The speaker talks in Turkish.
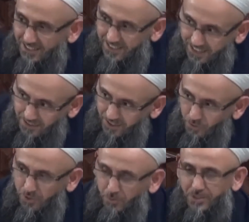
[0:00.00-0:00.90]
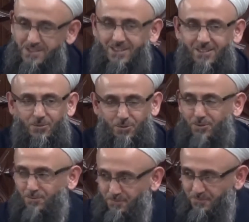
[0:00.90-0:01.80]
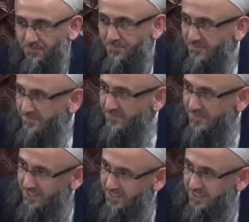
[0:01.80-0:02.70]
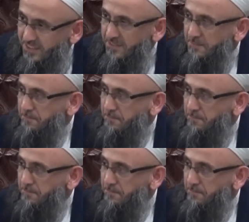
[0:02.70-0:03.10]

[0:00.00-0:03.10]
Kaçan nokta burası. Dur. Sindirin.